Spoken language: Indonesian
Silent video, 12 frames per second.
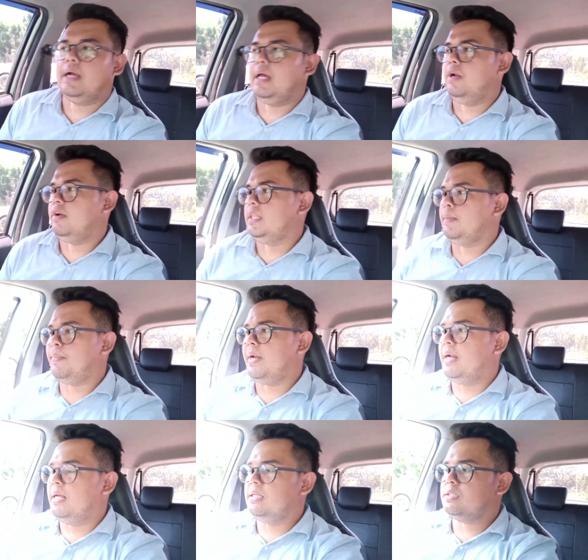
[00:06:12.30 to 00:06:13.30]
kalau kita
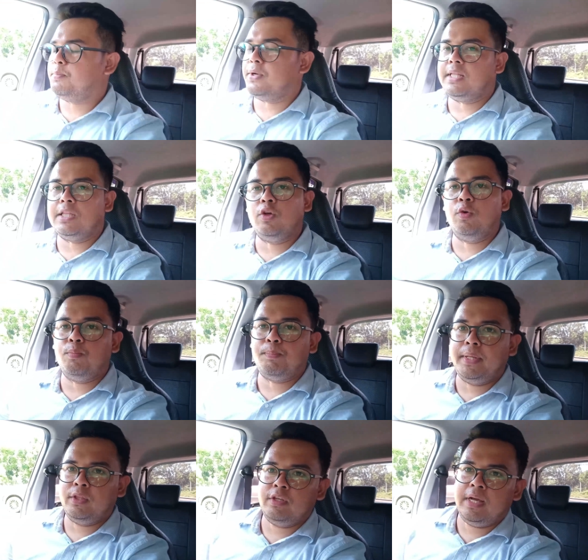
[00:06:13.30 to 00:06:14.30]
pelan aja seperti itu
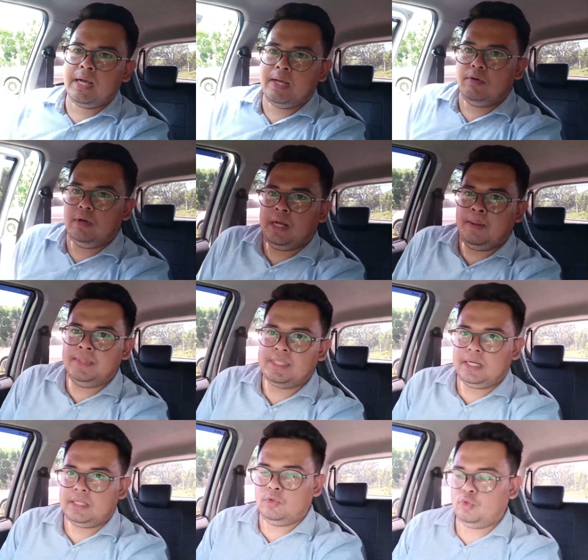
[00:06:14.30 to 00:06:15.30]
pintunya nggak nggak
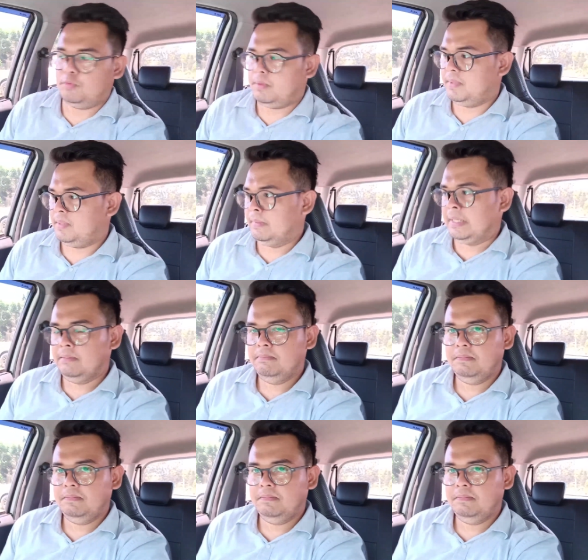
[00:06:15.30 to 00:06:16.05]
bisa ketutup teman-teman